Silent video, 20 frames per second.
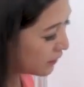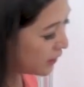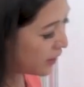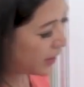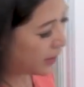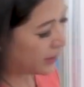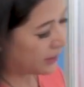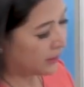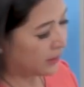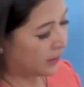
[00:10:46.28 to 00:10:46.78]

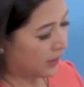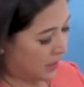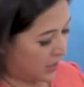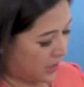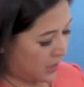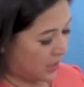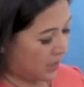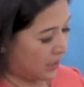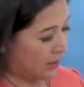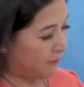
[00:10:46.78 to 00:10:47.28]
Rồi.
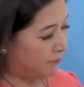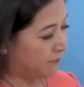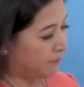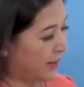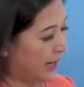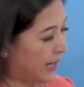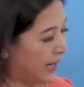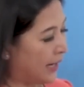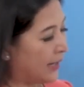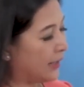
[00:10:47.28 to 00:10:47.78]

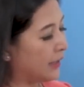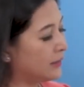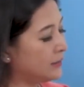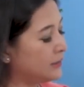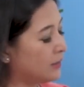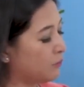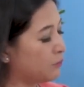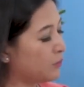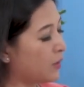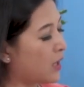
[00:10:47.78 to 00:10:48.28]
Mà ở
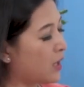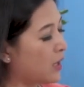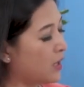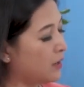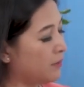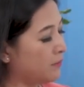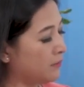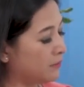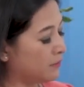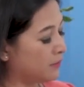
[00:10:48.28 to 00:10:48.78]
trong
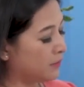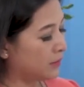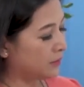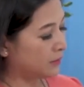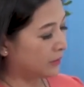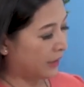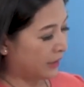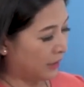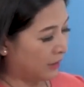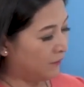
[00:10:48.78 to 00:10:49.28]
đó
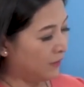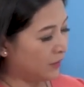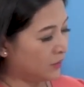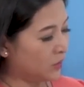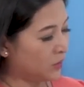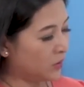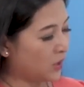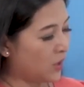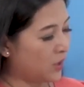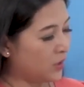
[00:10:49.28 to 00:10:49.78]
thầy David
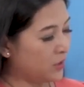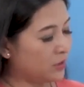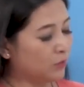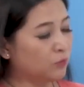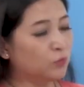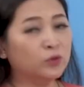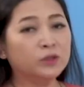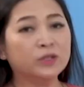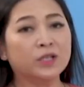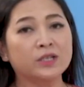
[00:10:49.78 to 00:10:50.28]
có nói
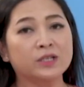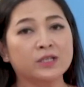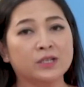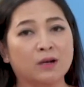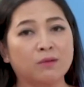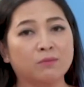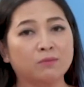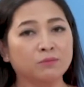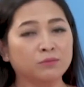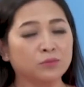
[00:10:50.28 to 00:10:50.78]
những mũi tên
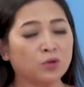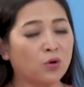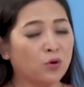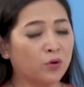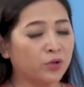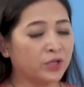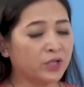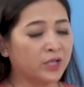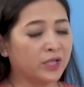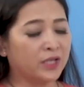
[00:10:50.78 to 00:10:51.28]
trống
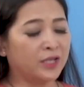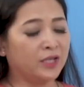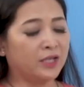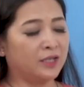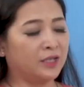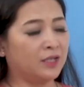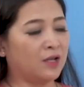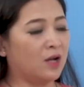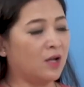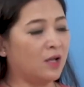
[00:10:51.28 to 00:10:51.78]
đôi
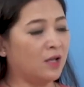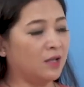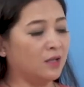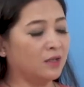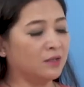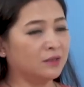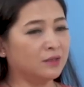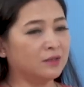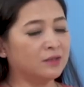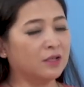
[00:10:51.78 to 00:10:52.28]
khi nó,
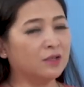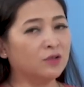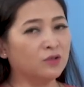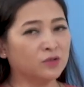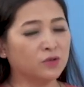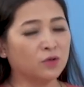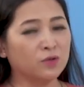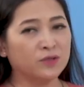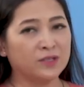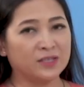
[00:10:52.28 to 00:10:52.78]
những
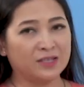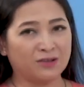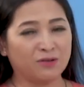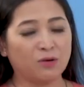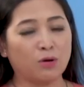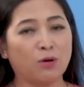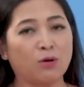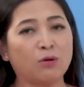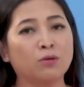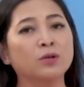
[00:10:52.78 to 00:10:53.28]
con số
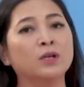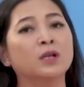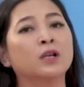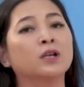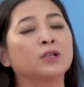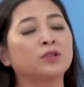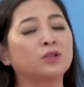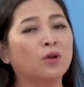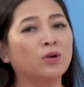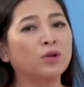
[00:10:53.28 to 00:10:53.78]
zero
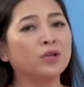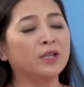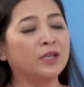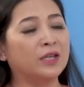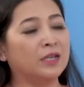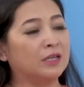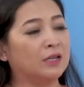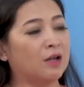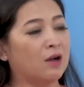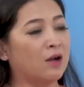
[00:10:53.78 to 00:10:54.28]
đôi
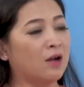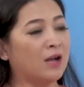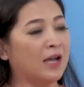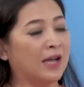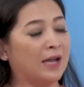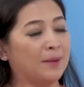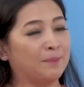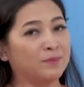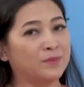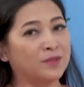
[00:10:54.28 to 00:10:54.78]
khi nó
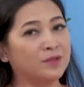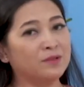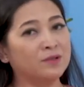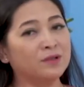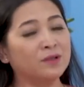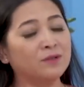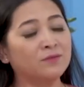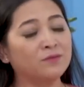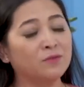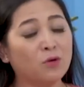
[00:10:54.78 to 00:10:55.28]
hàm
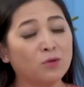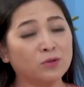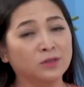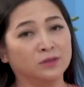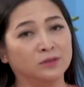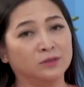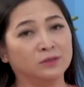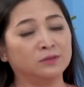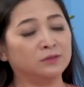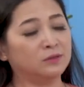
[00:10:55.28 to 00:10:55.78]
chứa vô
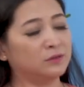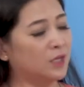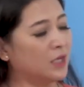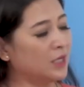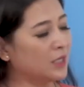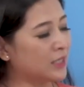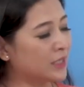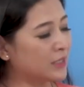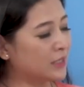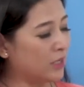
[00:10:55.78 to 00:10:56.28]
lượng,
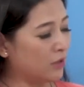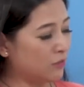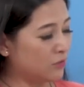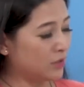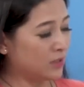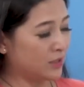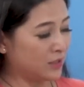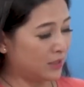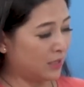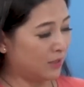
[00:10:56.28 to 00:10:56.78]
rất là nhiều
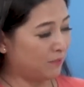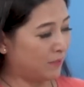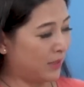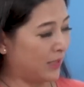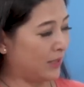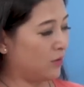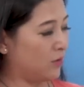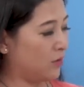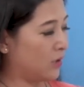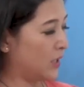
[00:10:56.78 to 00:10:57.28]
những cái tiềm
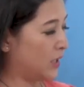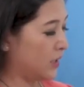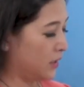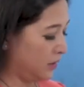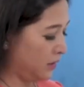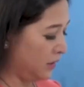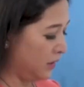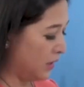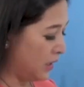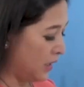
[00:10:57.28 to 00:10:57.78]
năng còn
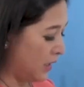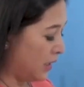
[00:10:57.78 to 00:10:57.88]
ẩn.